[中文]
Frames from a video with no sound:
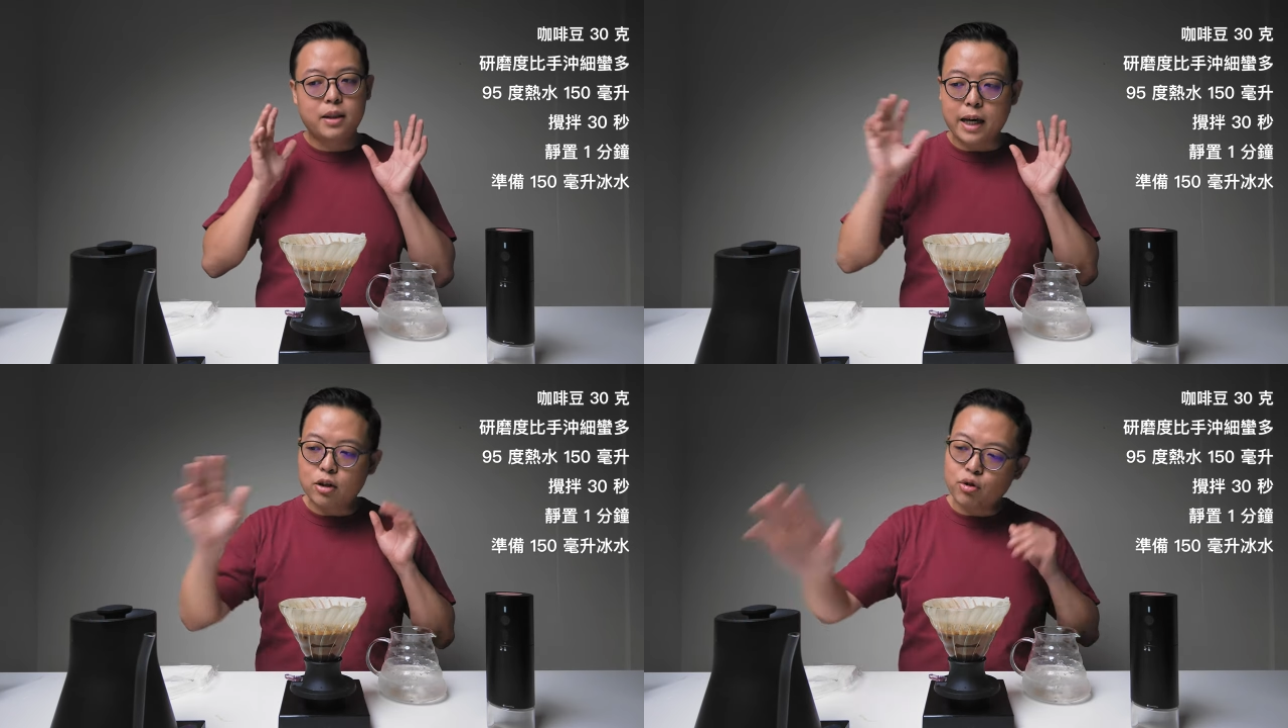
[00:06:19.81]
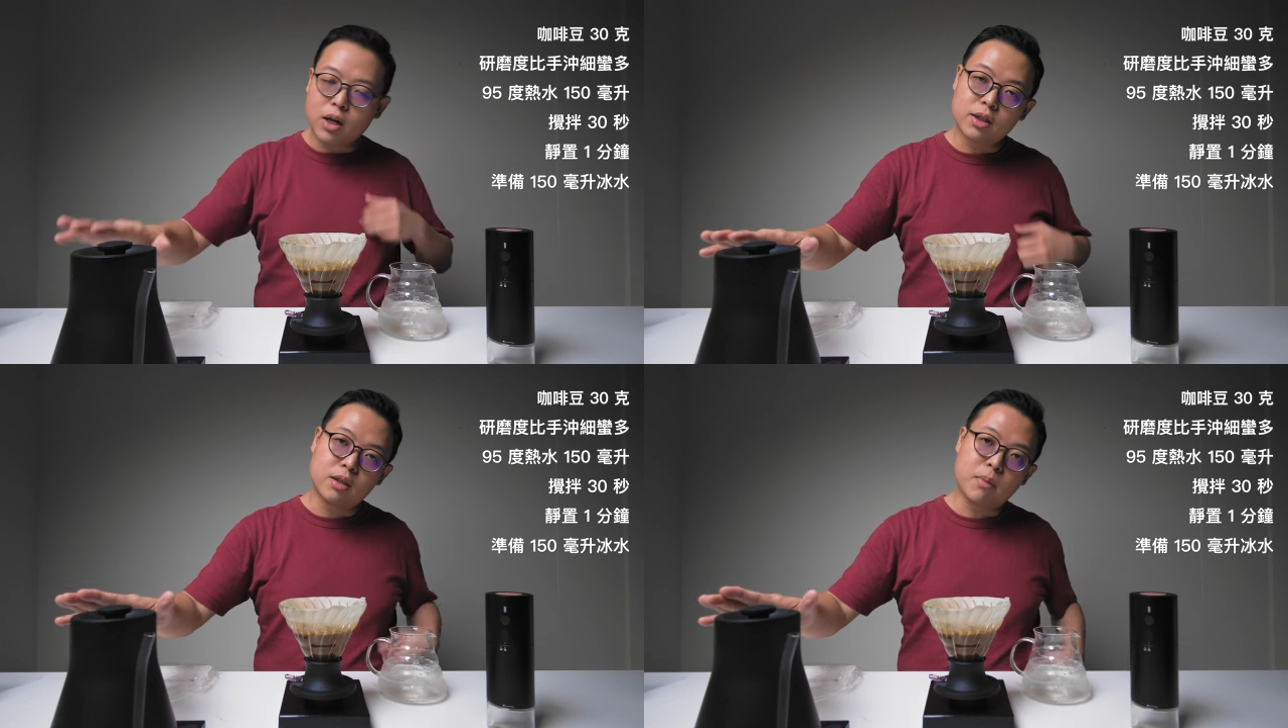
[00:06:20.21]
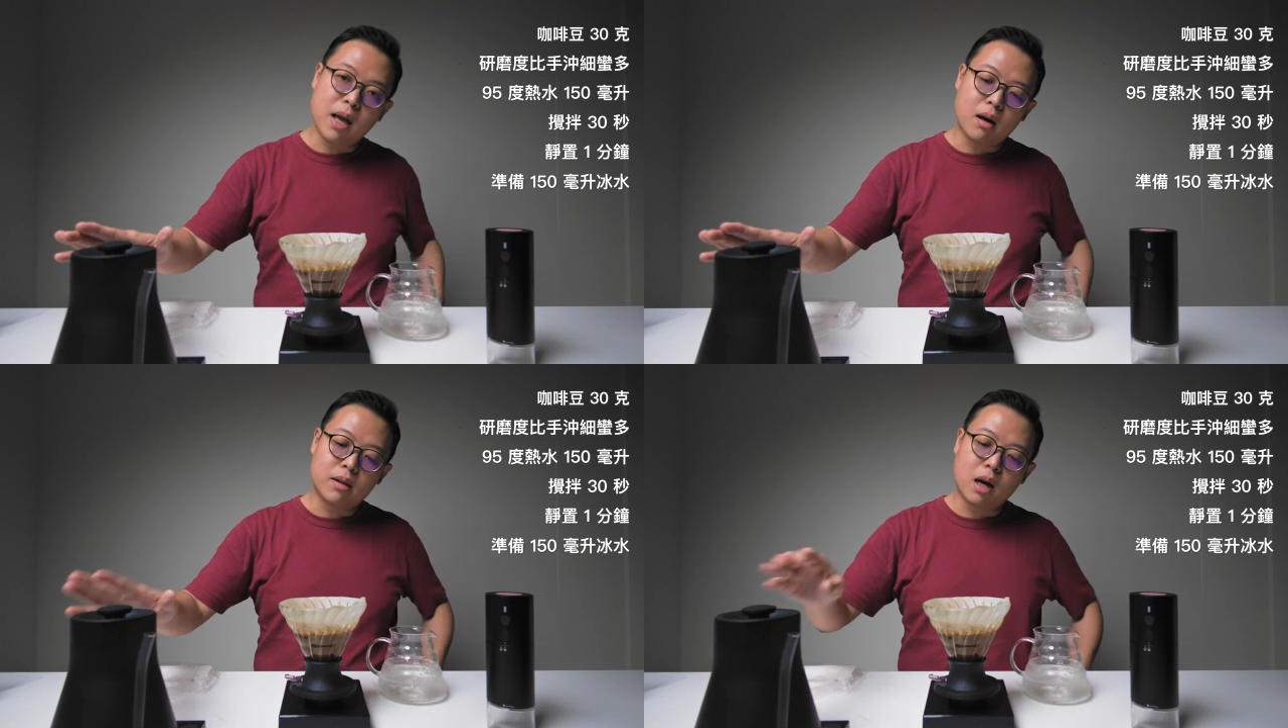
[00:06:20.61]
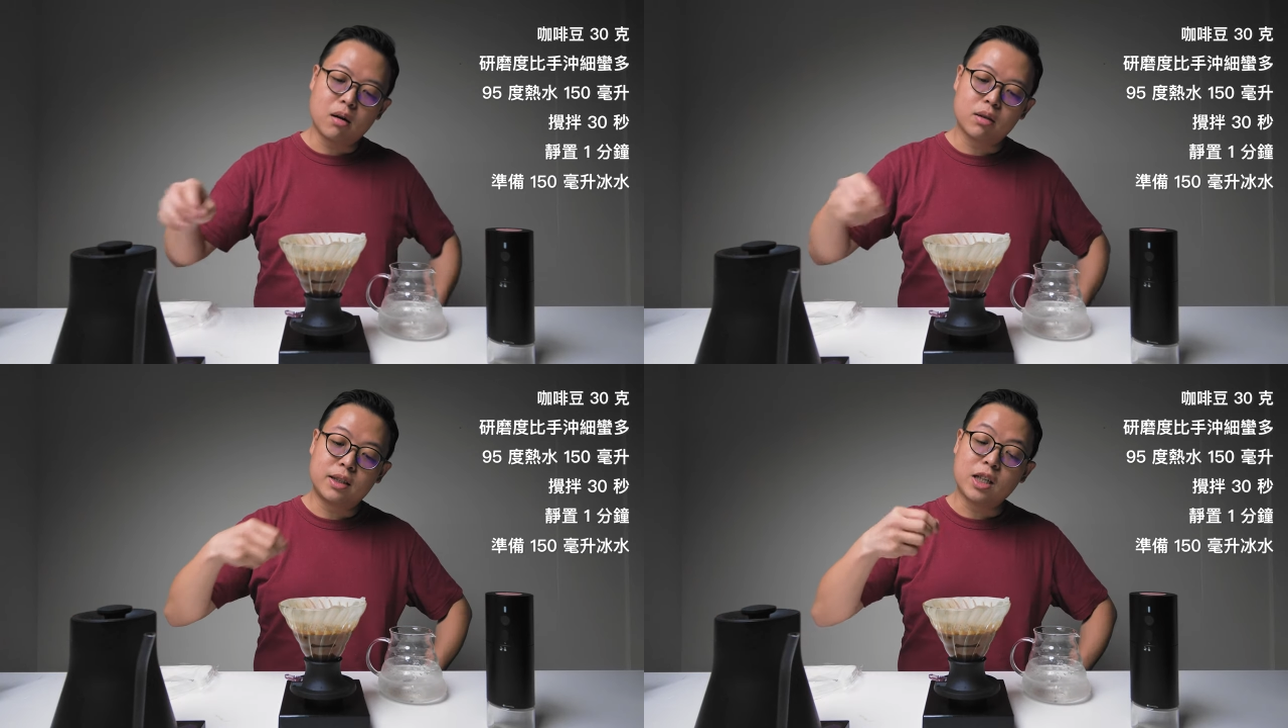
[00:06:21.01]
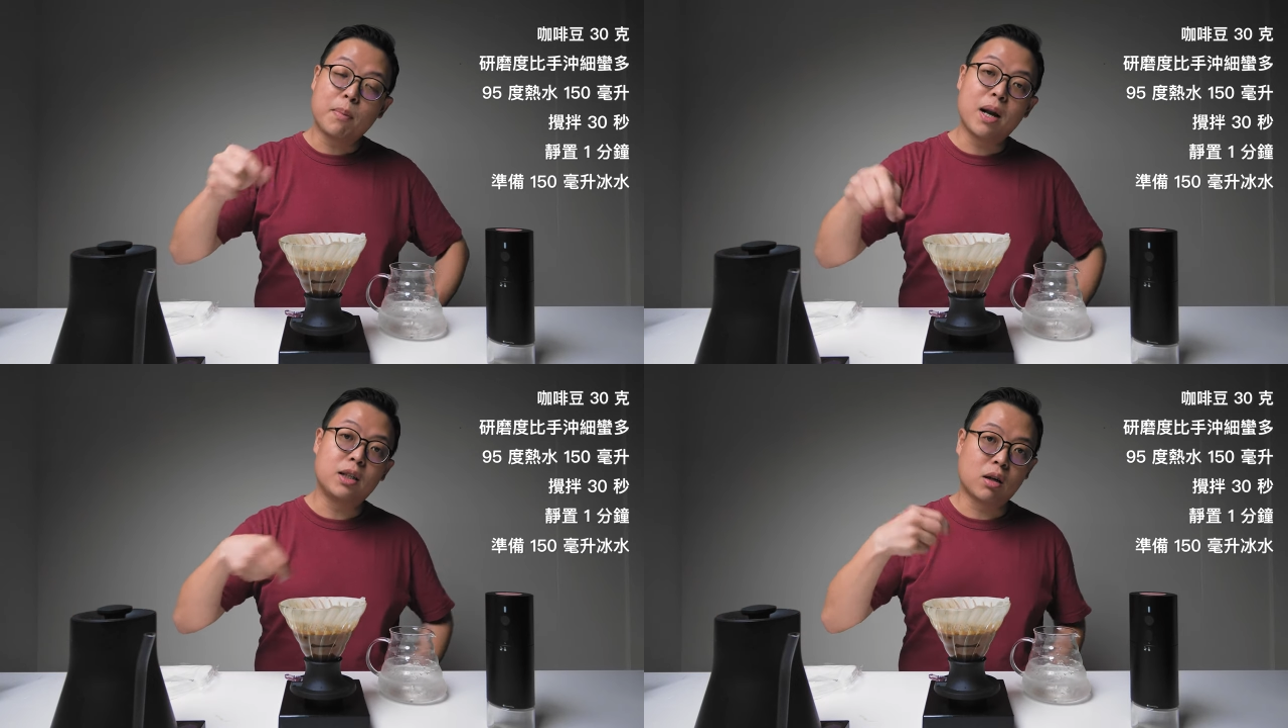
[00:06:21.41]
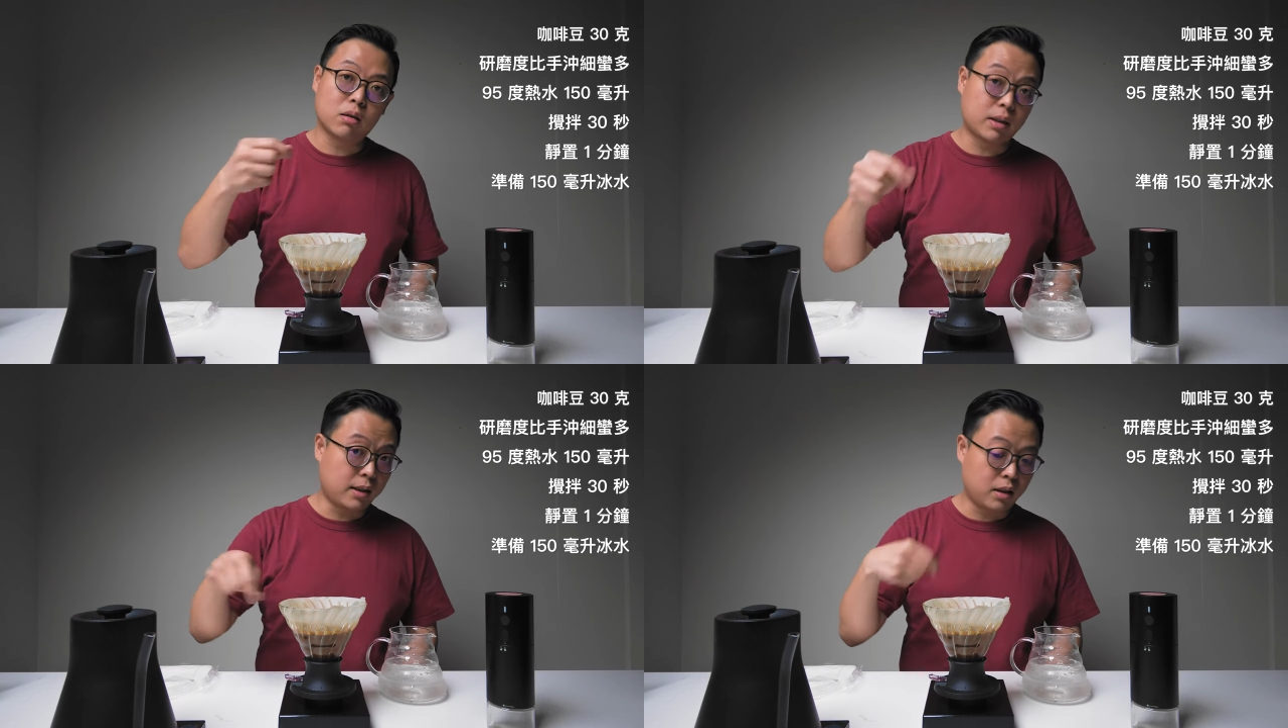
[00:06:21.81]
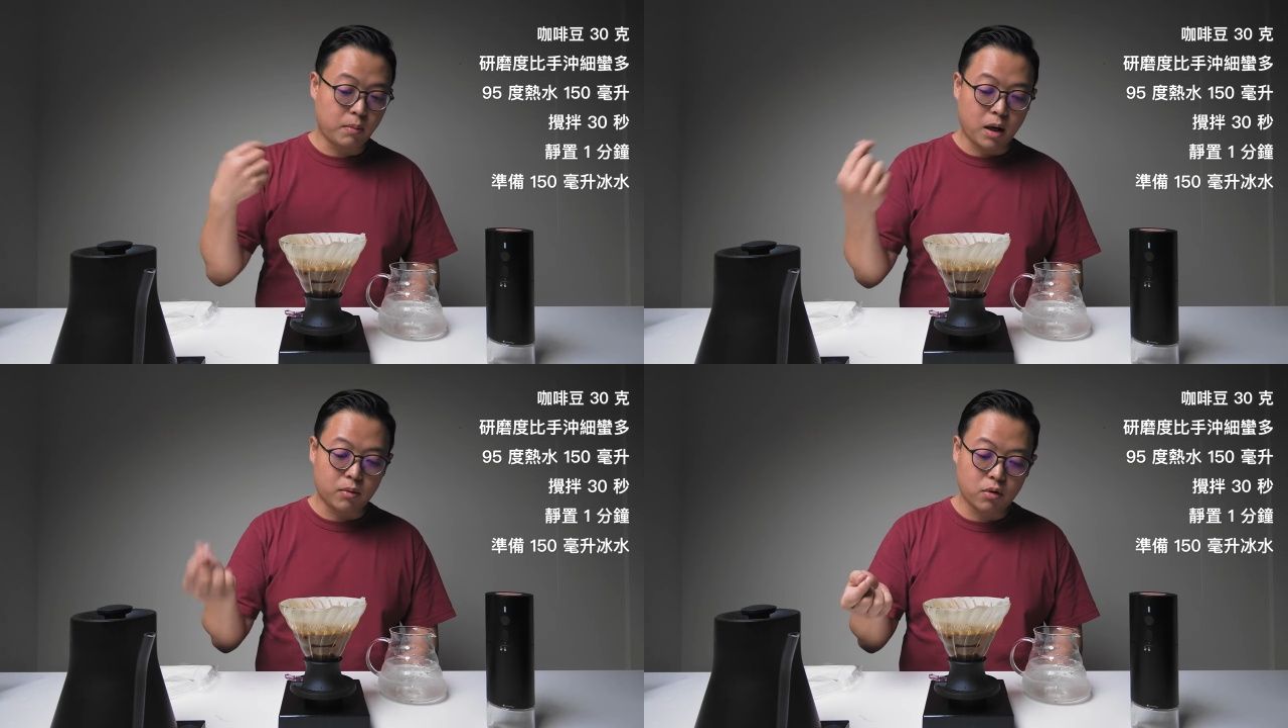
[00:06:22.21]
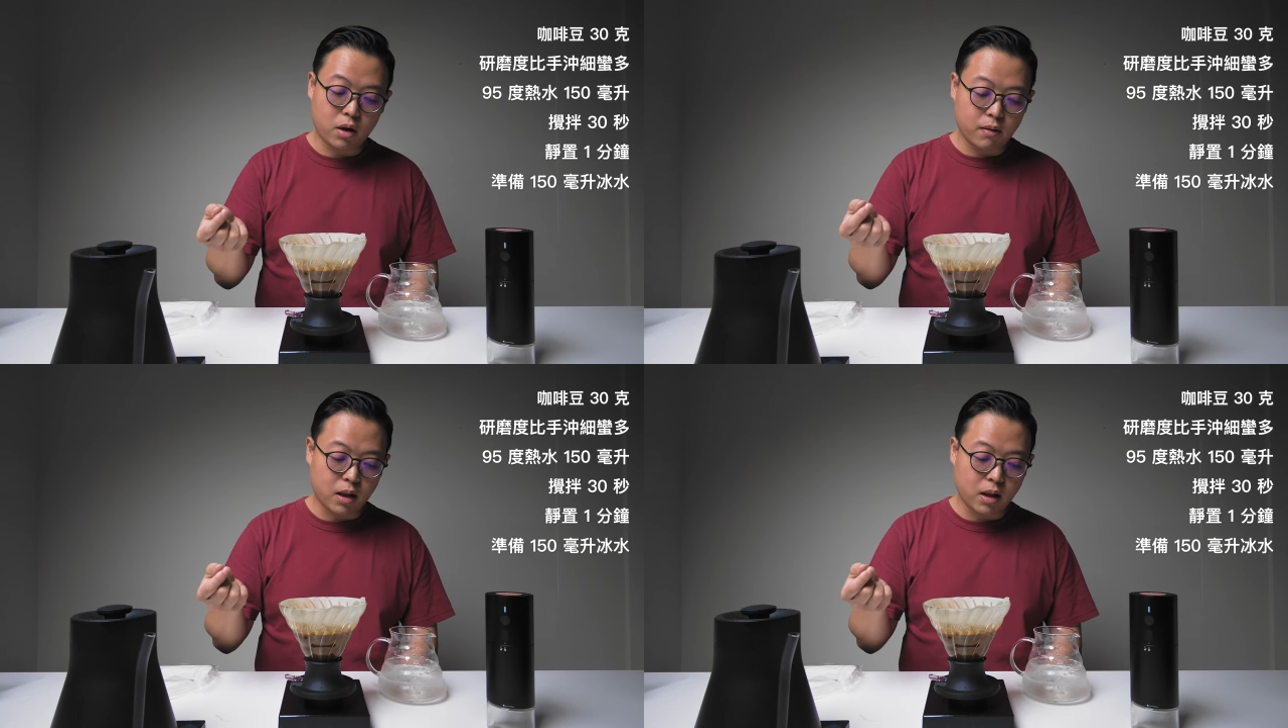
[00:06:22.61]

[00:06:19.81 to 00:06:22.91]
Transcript: 给水二十秒，然后呢，搅拌了搅了三十秒，对不对？